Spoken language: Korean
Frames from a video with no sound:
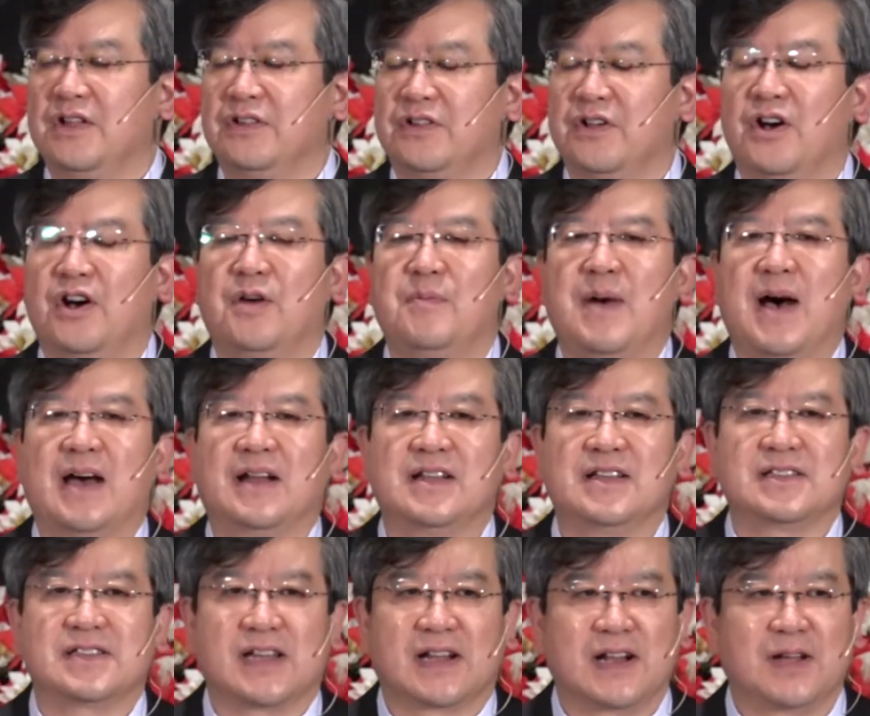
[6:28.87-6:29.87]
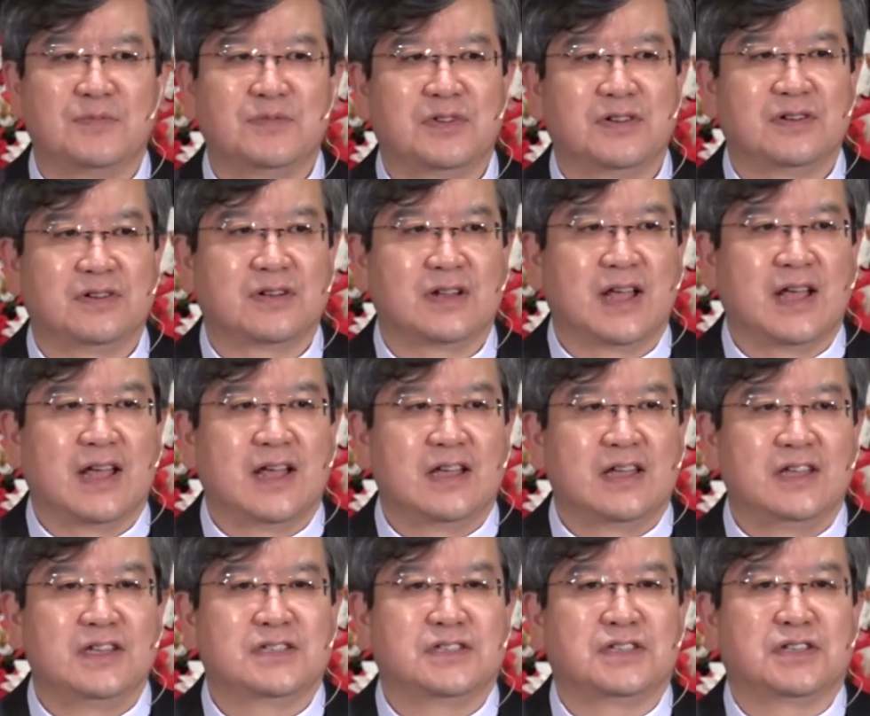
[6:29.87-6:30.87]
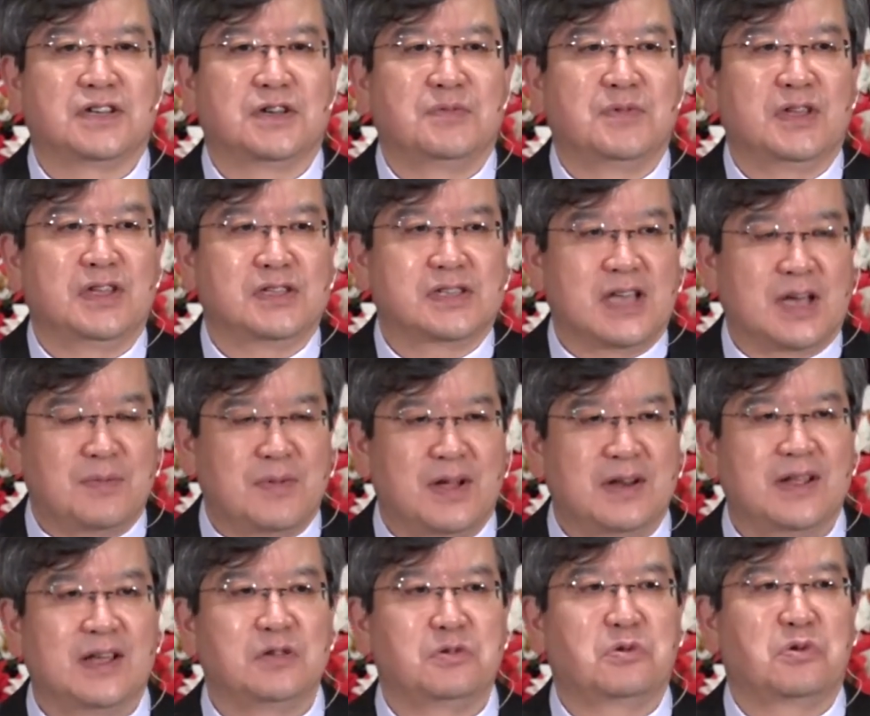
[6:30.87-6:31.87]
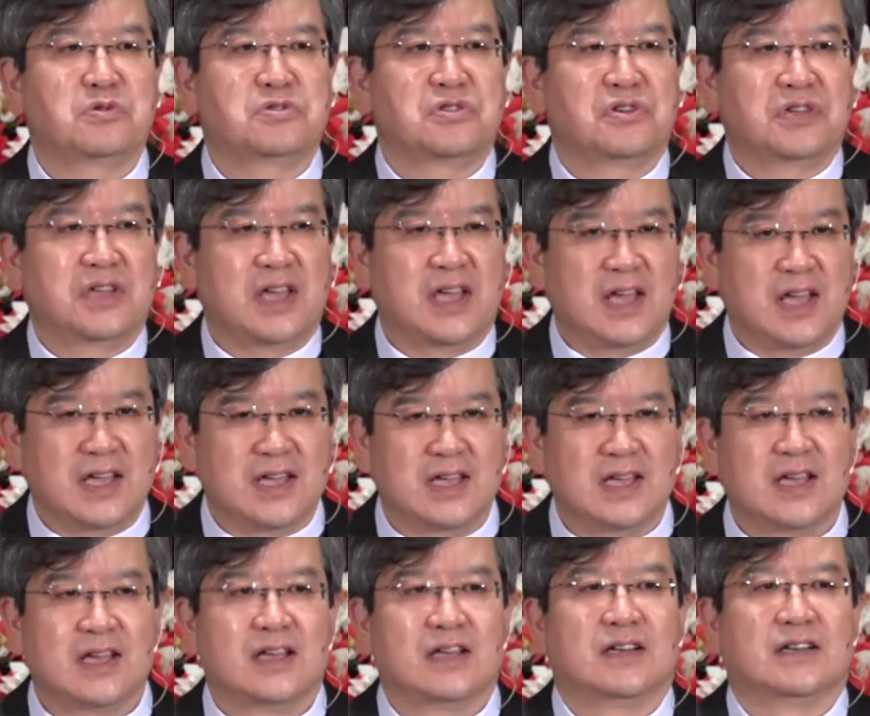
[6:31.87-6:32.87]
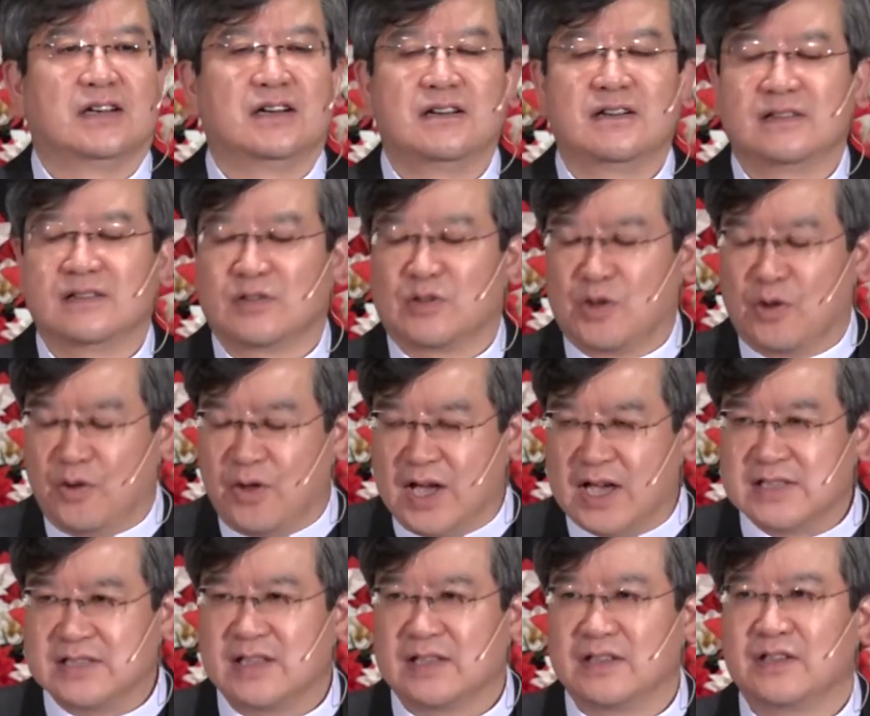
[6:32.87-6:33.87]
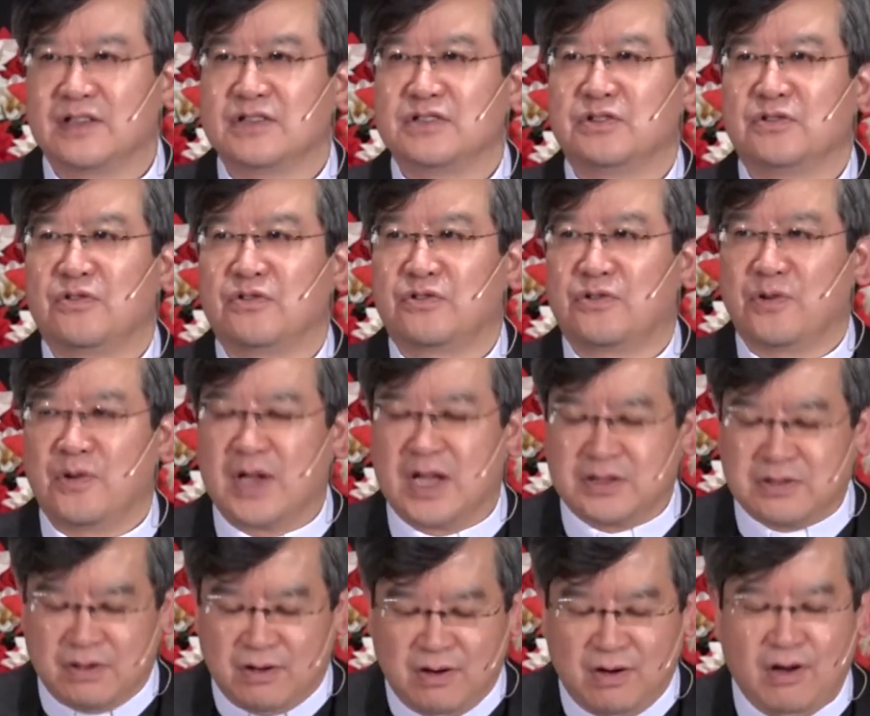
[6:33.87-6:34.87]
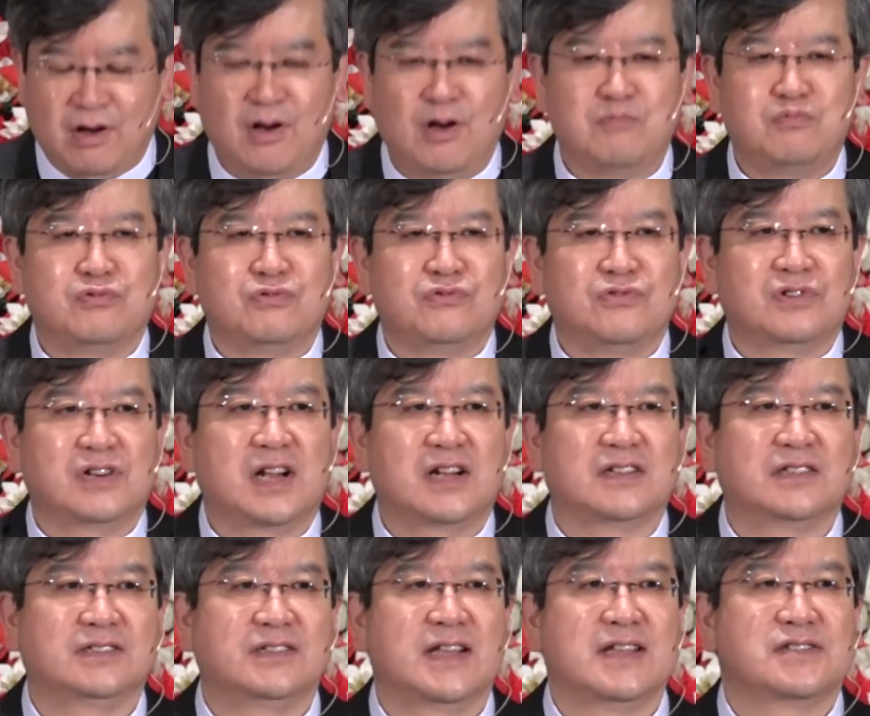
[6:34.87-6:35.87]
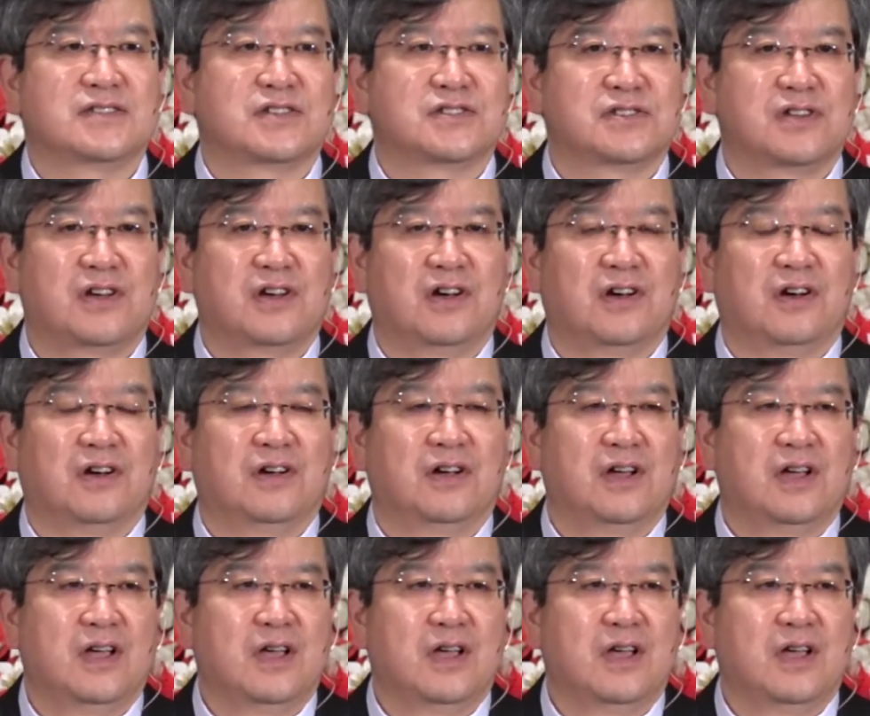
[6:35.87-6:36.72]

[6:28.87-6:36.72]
더 많은 사람들 이 지금 이 사마리아 조성에 어, 교회가 생겨지고 교회가 더부을 하는 데 있어서